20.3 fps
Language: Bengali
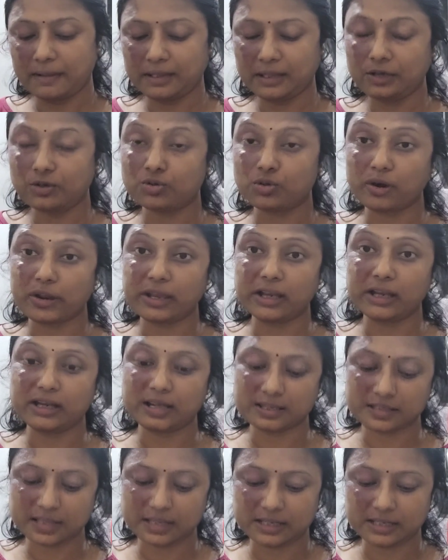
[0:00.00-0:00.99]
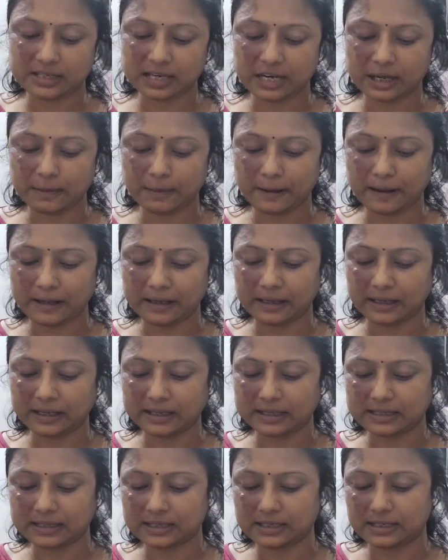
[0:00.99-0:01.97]
আমাদের ড্রয়িং ক্লাসের ডেট পাল্টে
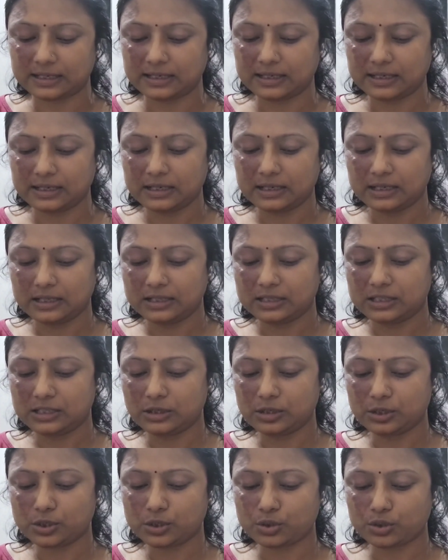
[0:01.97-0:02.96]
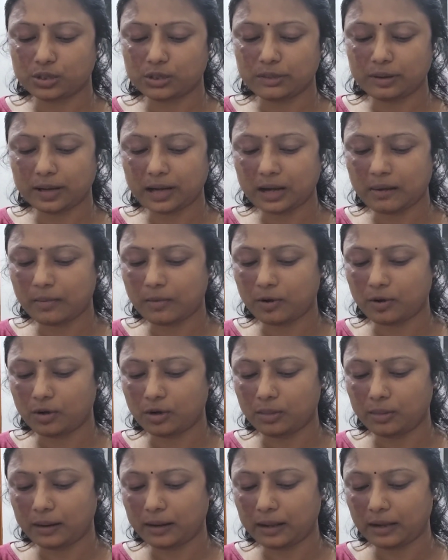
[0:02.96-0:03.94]
গেছে ছিল শনিবার আর
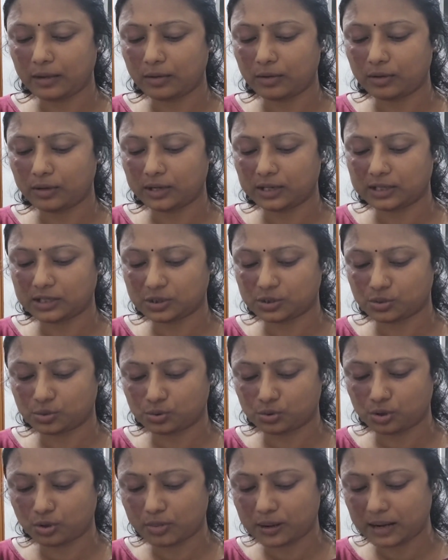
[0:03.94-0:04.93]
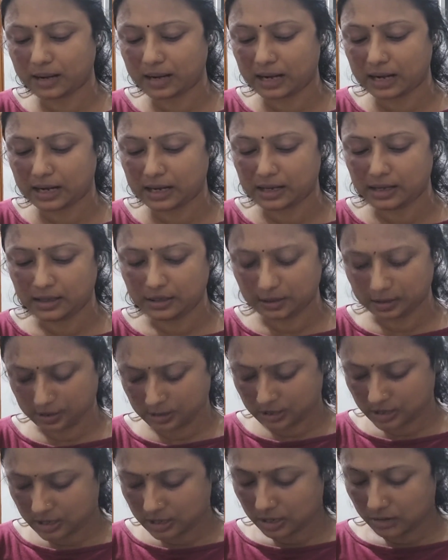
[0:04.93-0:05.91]
মঙ্গলবার এখন হয়ে গেছে শুক্রবার আর
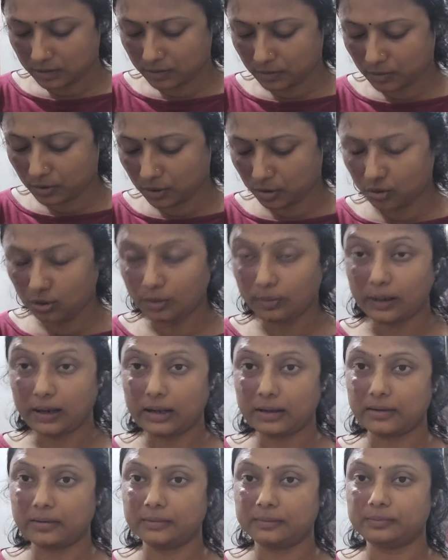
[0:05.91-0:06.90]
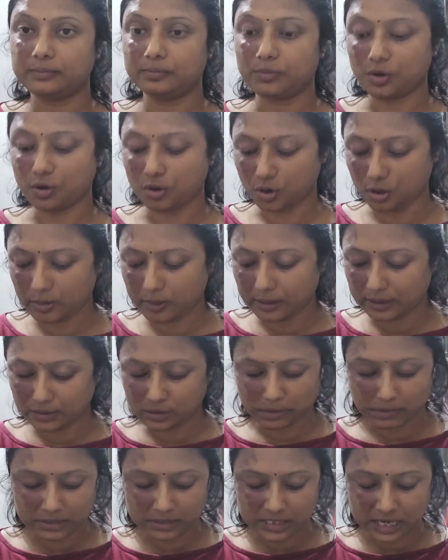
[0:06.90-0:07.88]
মঙ্গলবার মঙ্গলবারে
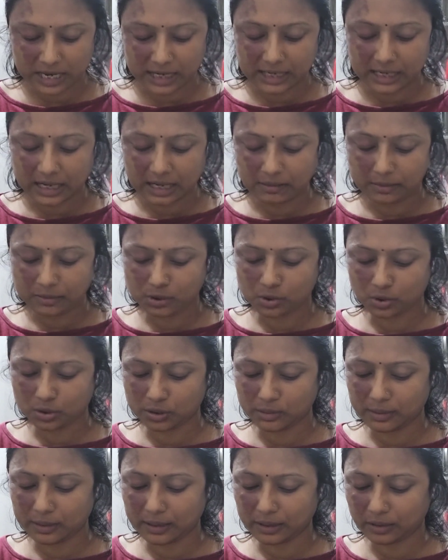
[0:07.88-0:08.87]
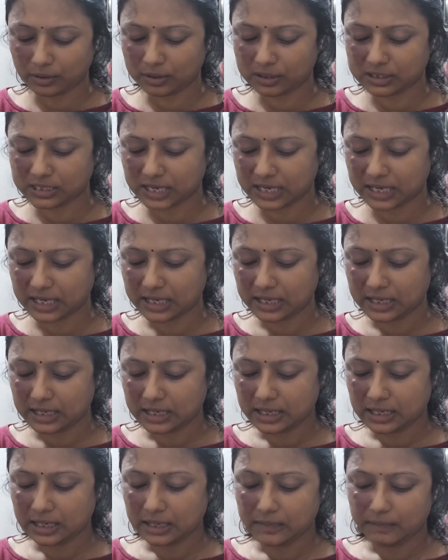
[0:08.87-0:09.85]
তো আমি যাই না আমি শনিবারে করে যাই
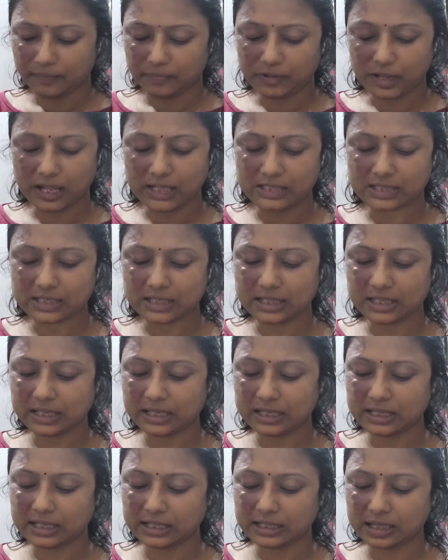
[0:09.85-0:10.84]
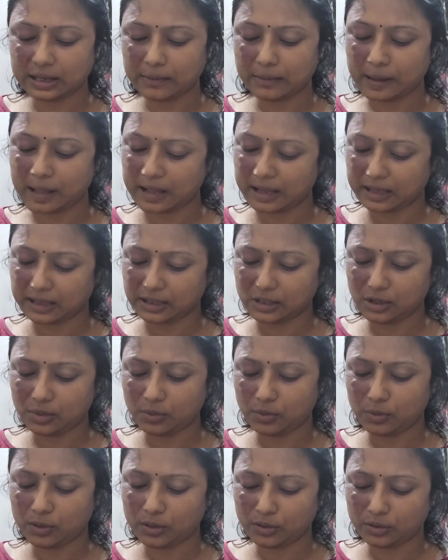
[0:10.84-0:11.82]
আজকে দেখি দাদা আগের দিনও
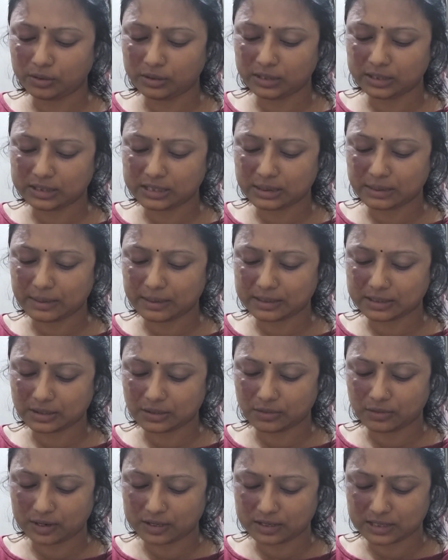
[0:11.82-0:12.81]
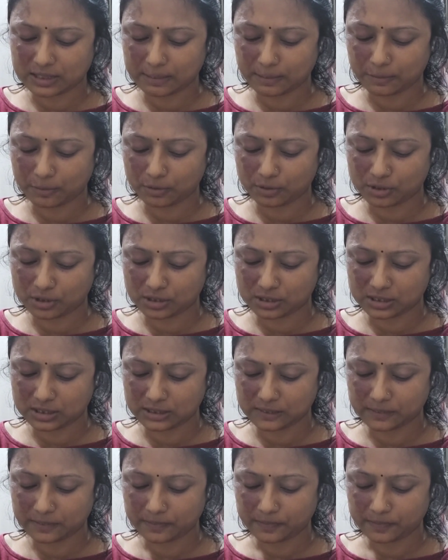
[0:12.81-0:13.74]
বলেও দিয়েছে আবার আজকে হোয়াটসঅ্যাপ করেছে যে